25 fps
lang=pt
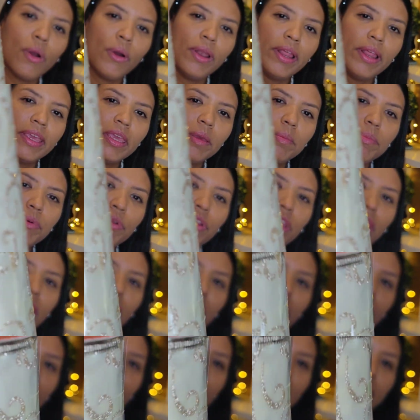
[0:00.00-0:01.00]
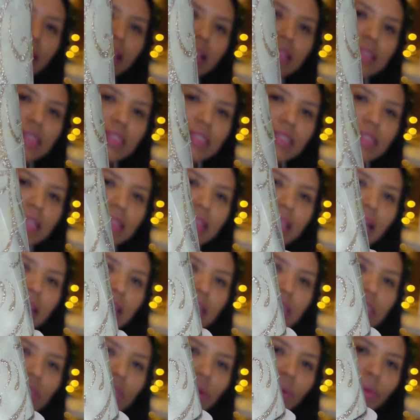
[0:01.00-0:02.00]
Olha que bonito, ela tem esses
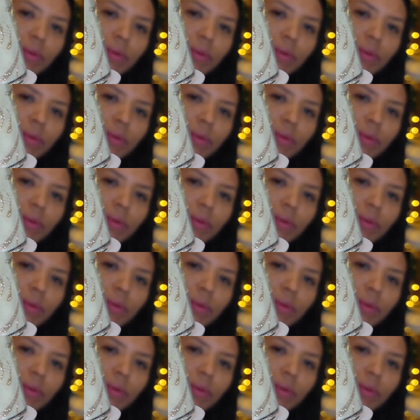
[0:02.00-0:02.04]
detalhes